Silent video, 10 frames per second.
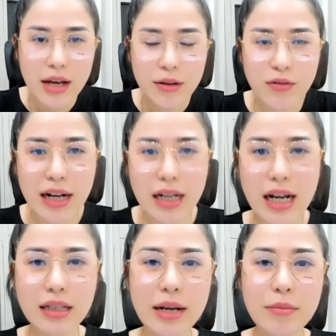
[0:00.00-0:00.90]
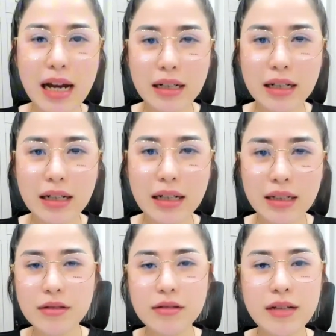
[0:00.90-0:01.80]
Và cái cách em ăn là
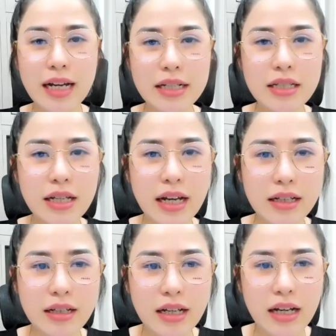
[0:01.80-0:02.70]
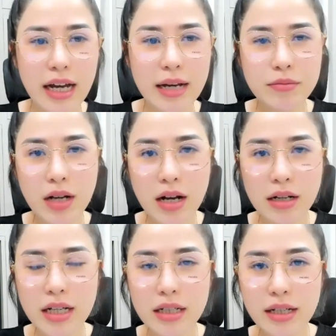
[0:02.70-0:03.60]
như này anh chị này. Em
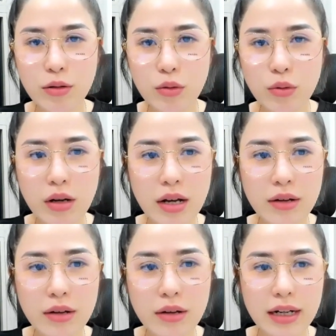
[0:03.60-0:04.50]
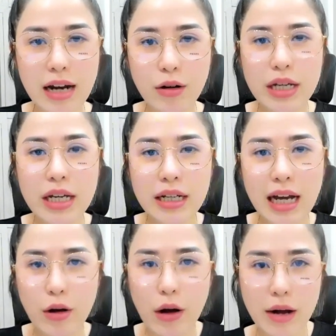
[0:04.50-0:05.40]
nghiên cứu về calo in,
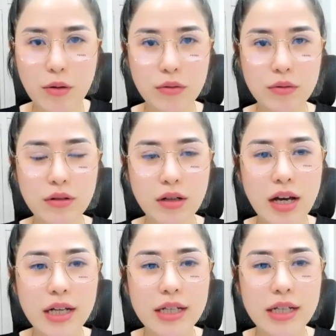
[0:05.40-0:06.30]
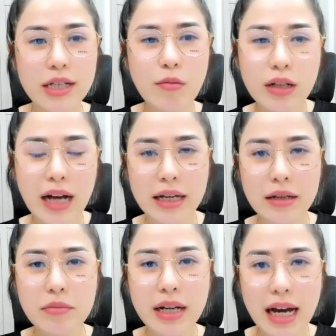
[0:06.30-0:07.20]
calo out. Trong một
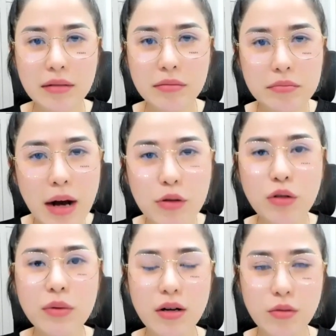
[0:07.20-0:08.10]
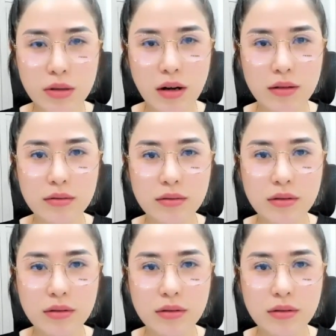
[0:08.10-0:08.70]
ngày mình ăn bao nhiêu bữa cũng được.